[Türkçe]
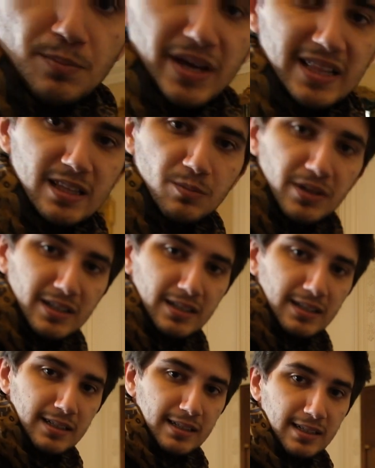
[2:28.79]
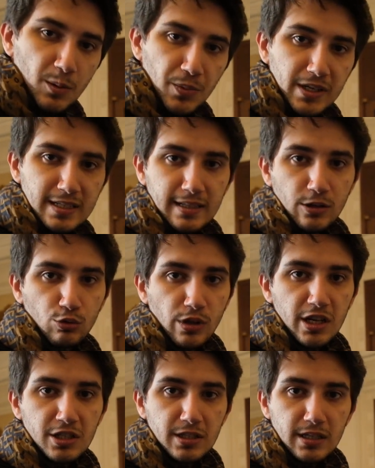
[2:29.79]
Belli bir kapasiteye
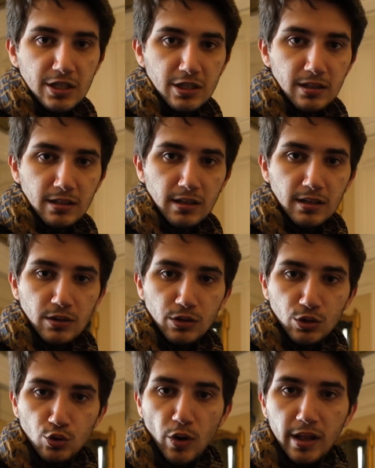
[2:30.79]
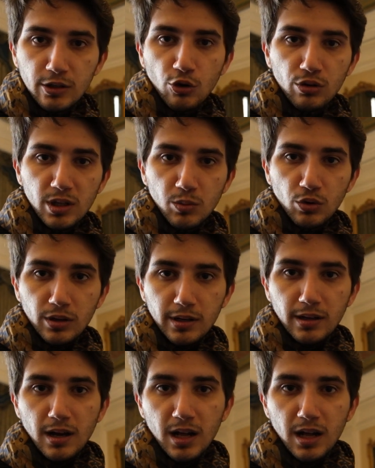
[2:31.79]
ulaştığı için güvenlik önlemi olarak